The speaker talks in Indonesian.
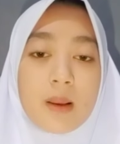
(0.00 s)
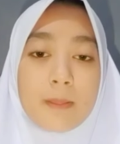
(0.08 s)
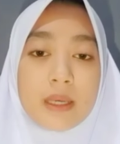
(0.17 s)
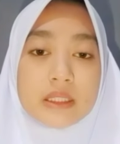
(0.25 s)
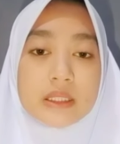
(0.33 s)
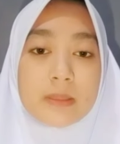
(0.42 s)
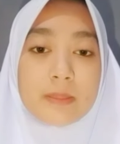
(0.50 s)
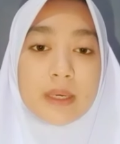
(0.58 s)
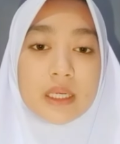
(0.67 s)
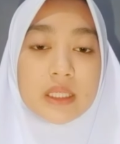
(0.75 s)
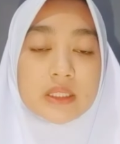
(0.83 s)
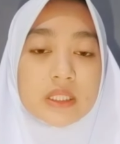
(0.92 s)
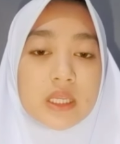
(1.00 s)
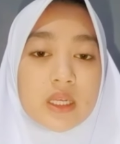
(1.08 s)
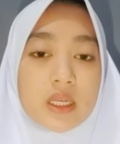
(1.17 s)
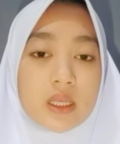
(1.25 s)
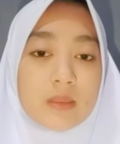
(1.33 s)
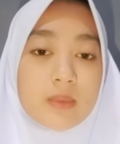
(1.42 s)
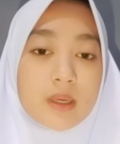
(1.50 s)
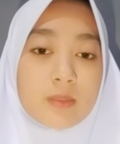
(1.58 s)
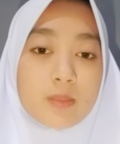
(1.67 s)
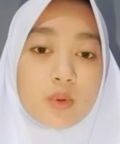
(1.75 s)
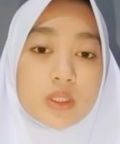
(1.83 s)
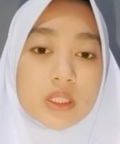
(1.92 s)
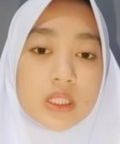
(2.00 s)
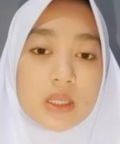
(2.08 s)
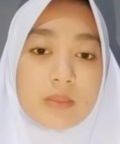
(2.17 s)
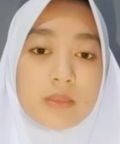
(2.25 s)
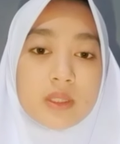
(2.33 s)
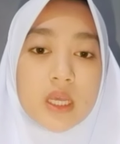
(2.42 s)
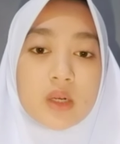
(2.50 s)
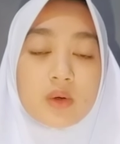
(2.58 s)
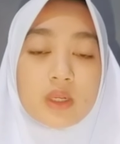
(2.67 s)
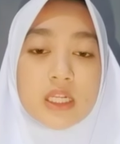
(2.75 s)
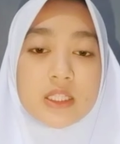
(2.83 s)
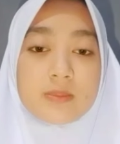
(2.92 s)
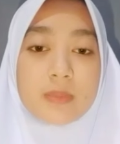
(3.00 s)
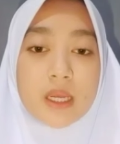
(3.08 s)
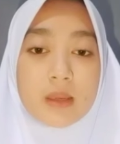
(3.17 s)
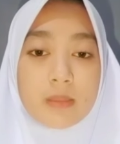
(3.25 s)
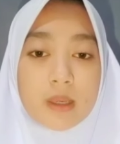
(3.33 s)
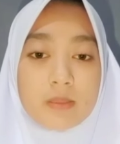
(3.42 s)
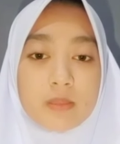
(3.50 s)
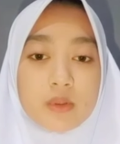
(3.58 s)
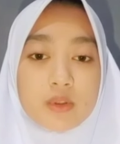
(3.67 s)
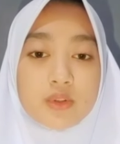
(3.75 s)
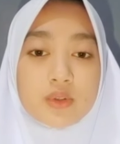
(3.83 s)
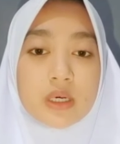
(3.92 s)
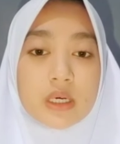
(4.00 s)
Pas deferens ini berfungsi menyalurkan sperma menuju